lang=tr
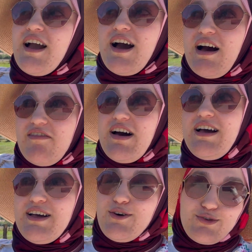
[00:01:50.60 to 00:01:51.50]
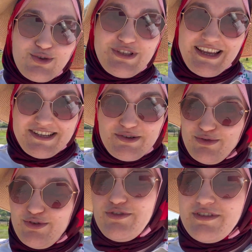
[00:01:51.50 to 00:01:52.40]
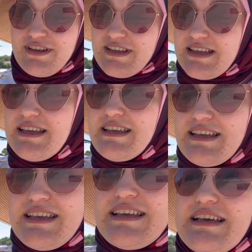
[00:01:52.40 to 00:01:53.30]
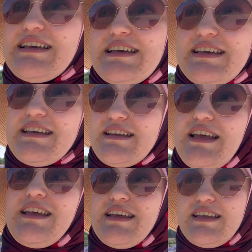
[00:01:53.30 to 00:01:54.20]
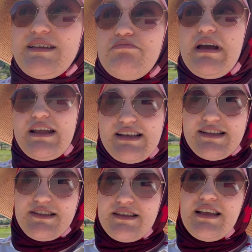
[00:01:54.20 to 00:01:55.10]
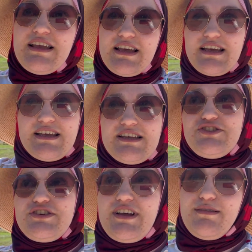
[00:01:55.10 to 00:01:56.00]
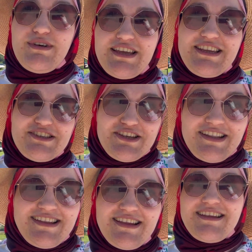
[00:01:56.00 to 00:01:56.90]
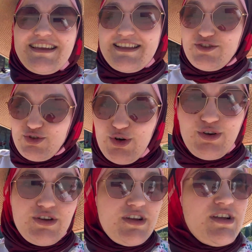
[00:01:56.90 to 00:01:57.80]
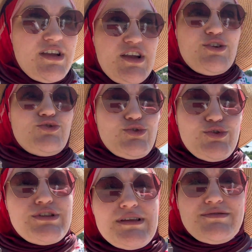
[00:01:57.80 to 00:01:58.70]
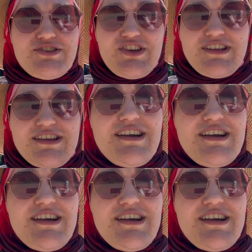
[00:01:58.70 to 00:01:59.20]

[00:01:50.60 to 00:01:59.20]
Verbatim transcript: Hava 30 derece bugün. Ee, Berlin için, Almanya için çok çok yüksek bir sıcaklık.